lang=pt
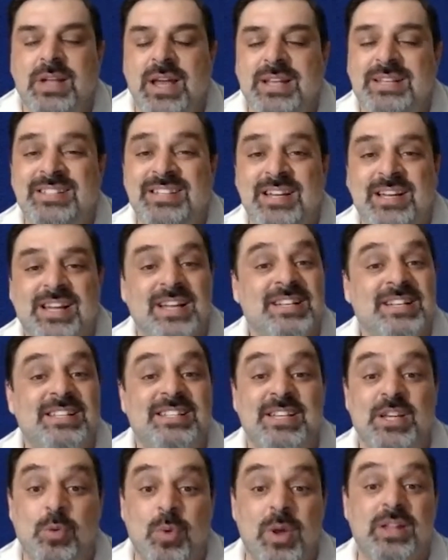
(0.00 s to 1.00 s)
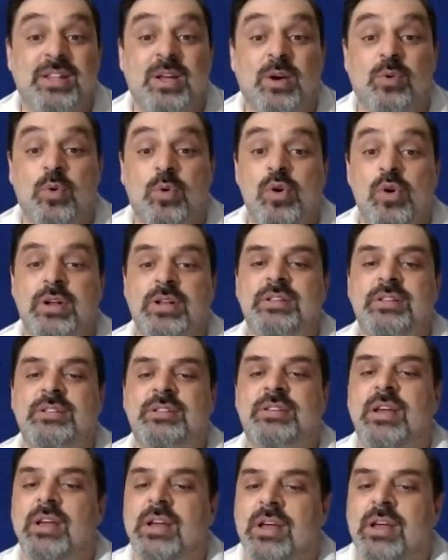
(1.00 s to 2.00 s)
né? cerca de 50
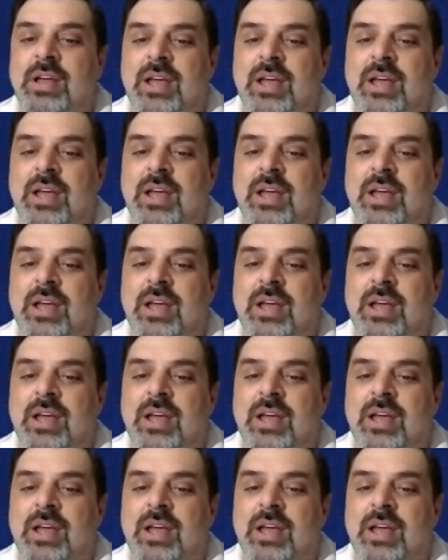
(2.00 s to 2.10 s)
cores